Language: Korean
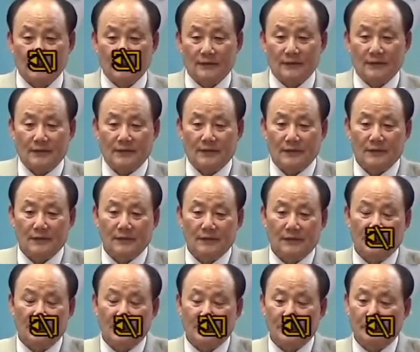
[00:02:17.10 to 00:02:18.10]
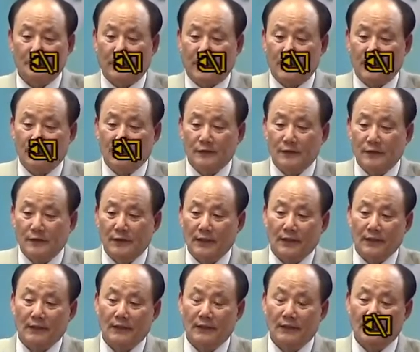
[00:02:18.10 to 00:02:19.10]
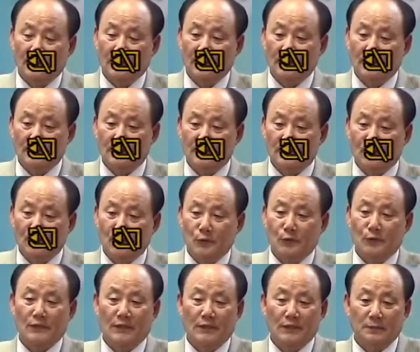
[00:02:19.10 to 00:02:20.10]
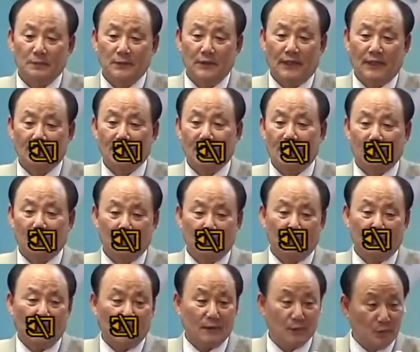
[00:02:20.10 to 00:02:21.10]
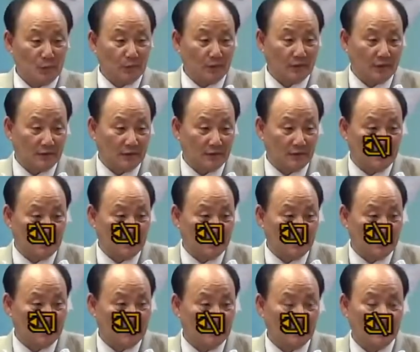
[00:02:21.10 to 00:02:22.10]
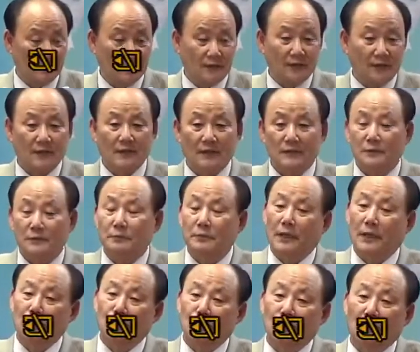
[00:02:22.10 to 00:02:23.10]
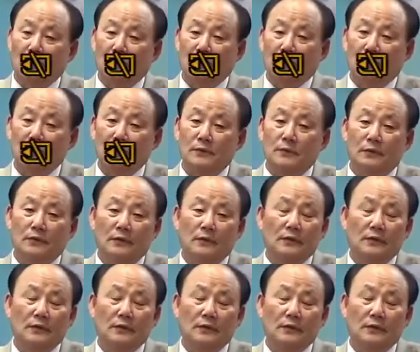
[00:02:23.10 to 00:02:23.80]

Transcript: 에서 28년 전에 선교사님을 한 사람을 파송을 했어요. 그래가지고 파송을 해가지고